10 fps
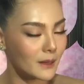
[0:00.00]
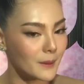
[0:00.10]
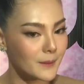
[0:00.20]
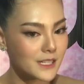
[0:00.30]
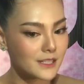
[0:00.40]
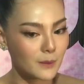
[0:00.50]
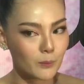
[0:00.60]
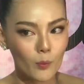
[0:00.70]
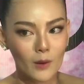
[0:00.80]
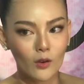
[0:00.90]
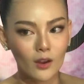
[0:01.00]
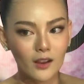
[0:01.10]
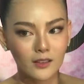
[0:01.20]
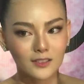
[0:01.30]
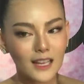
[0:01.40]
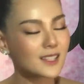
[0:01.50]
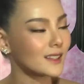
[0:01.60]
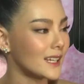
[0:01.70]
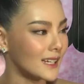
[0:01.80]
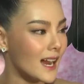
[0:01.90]
กลับไปไม่เจอเสร็จปุ๊บเราก็ตั้งส
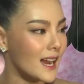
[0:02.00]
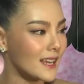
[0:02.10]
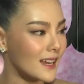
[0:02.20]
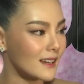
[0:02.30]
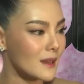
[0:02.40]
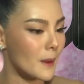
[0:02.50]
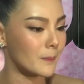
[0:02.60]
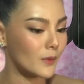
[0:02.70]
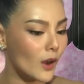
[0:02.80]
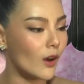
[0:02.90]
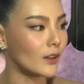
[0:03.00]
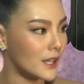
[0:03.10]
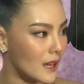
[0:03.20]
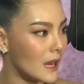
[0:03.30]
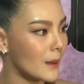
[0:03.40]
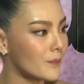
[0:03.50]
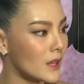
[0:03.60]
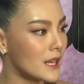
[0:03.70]
ติได้ไงก็เลยแบบขอเทป